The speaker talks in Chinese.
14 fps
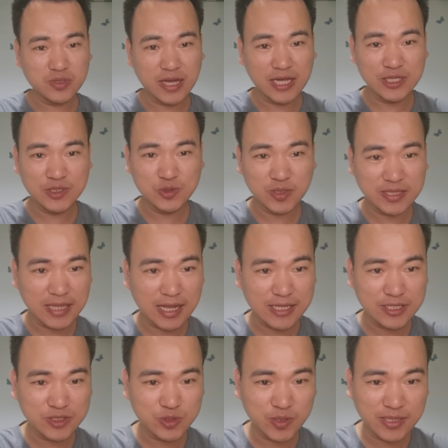还有最大
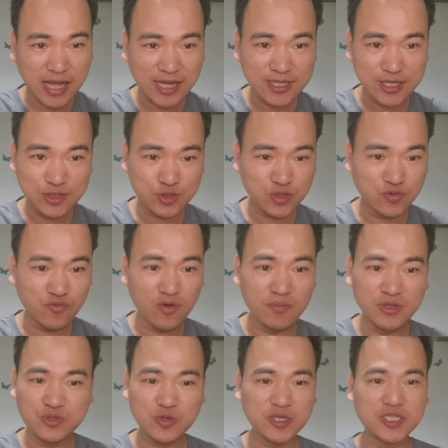最大的就是我
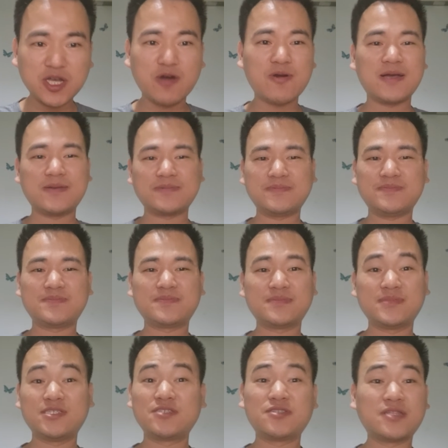们学校啊，
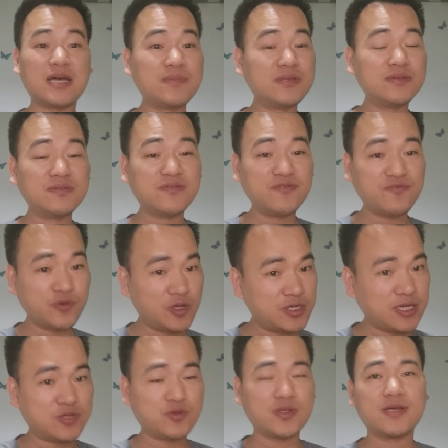这个是他们副院
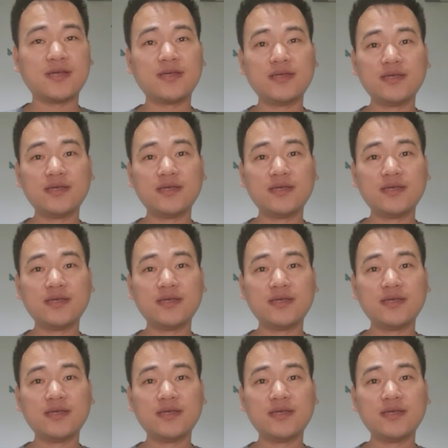长说的，